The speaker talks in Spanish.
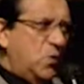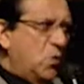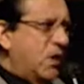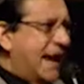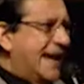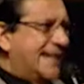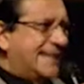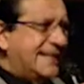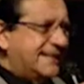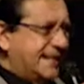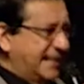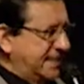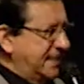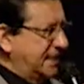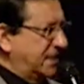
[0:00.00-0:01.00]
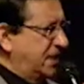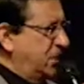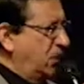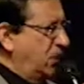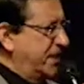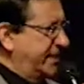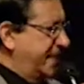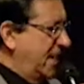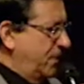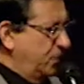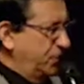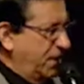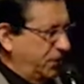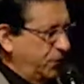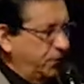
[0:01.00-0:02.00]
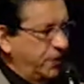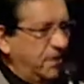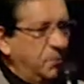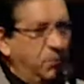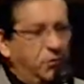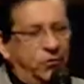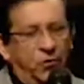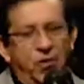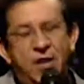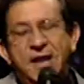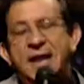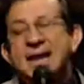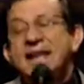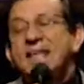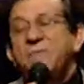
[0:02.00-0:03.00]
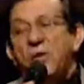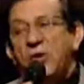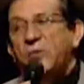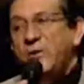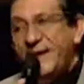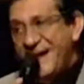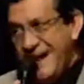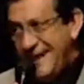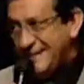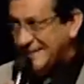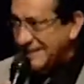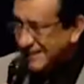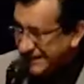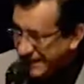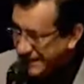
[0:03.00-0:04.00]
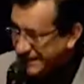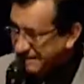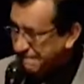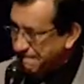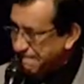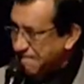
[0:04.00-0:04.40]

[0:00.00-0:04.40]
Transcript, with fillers: nunca antes ha existido desde la fundación del mundo, ni volverá a existir.